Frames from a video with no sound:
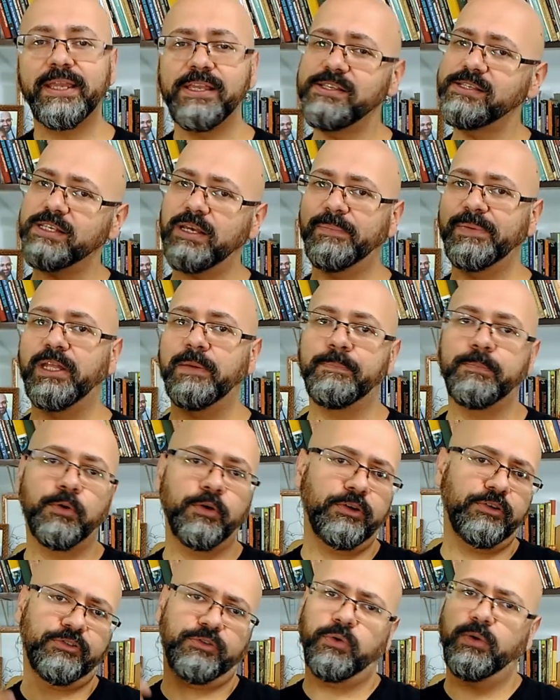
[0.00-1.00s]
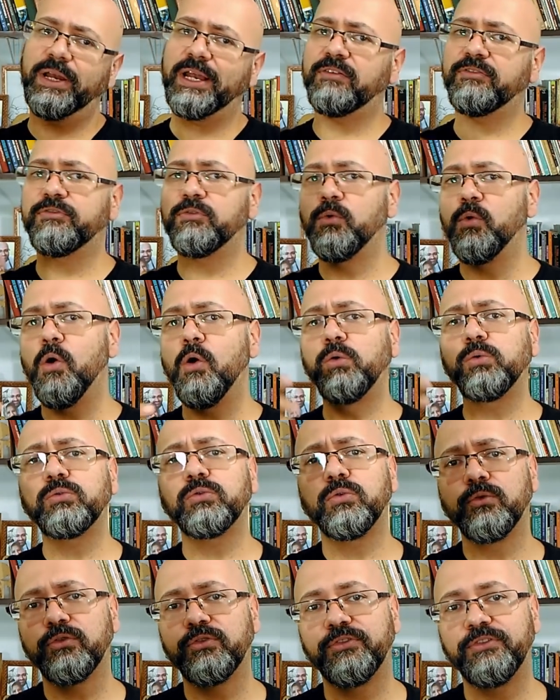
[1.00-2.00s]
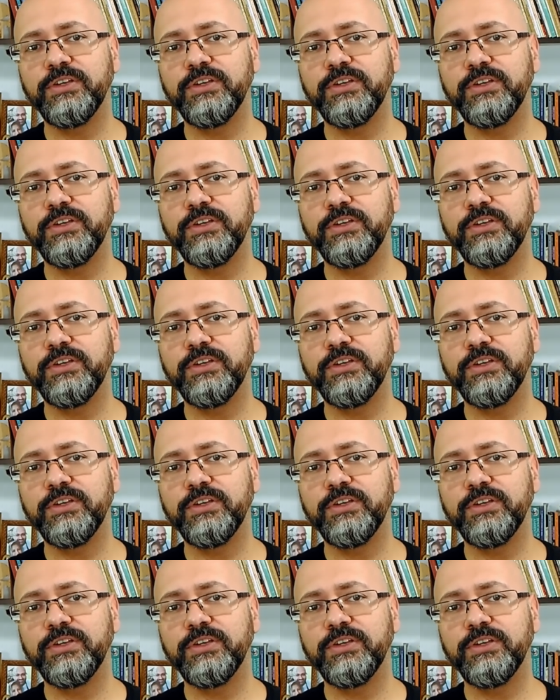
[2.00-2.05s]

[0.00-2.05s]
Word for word: Quem sabe depois eu gravo outros